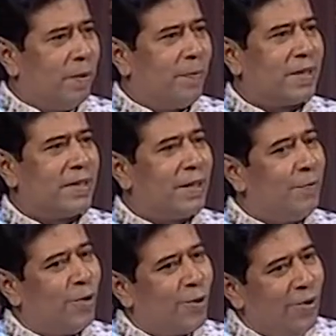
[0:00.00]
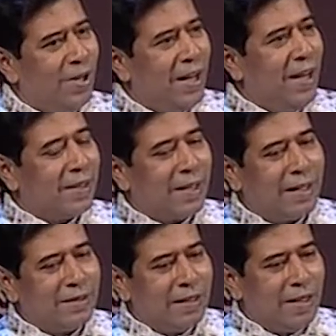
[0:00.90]
ব্যাপার সেটা বরং
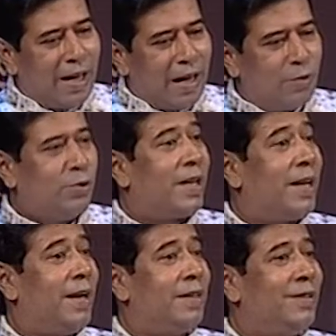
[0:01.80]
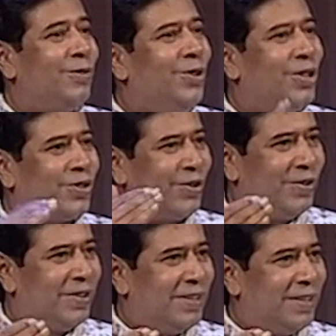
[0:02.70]
তার যে রোজা রাখার যে উদ্দেশ্য
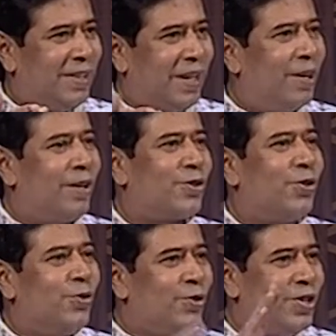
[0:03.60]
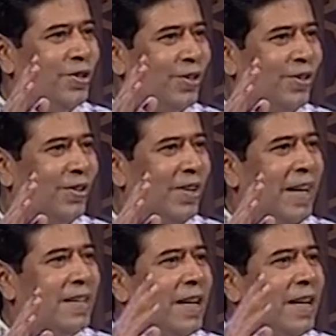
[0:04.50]
আল্লাহর সন্তুষ্টির জন্য সেই শুধু